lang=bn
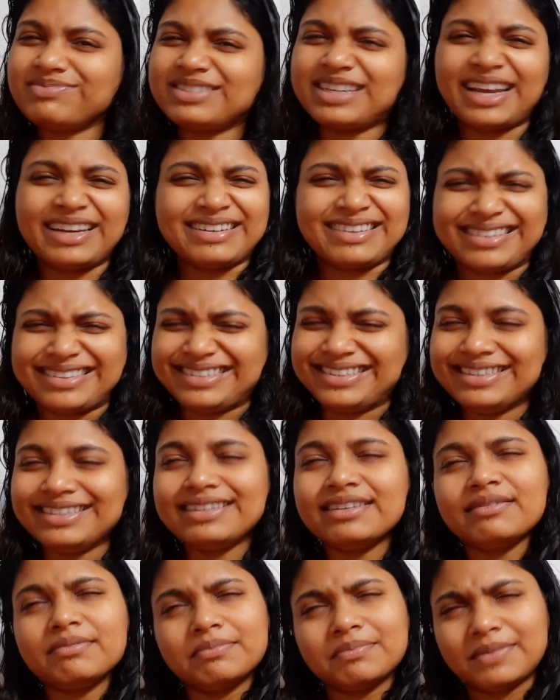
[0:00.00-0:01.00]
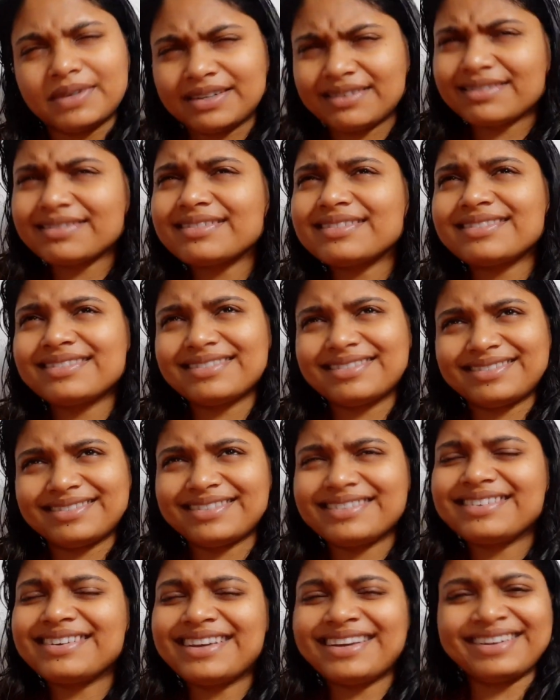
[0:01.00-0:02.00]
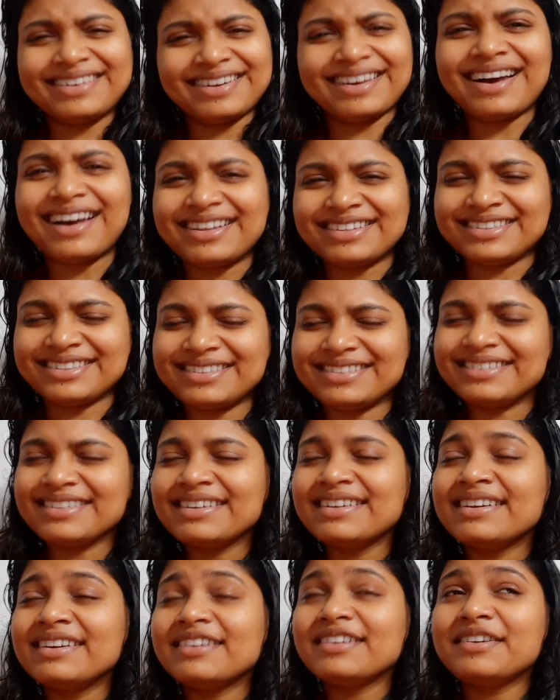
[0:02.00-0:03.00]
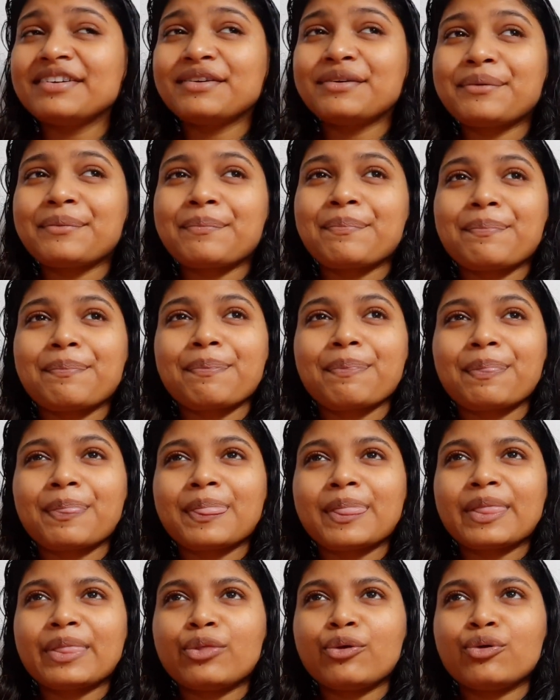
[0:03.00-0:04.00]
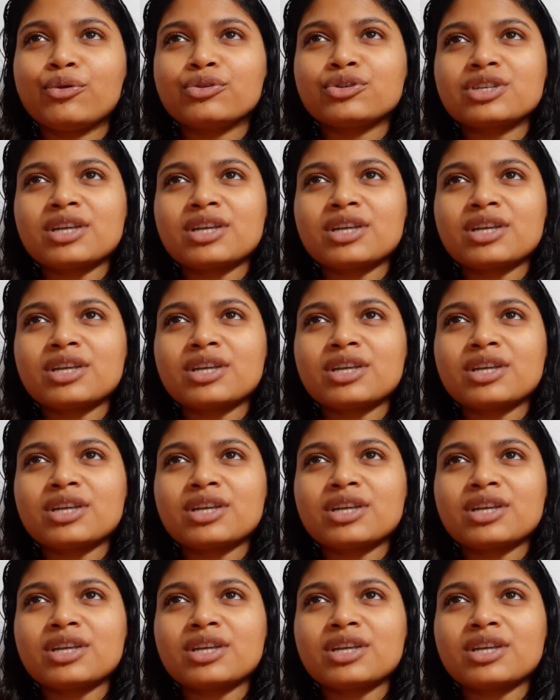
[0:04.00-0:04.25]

জানি না কি বাট এটা আছে তো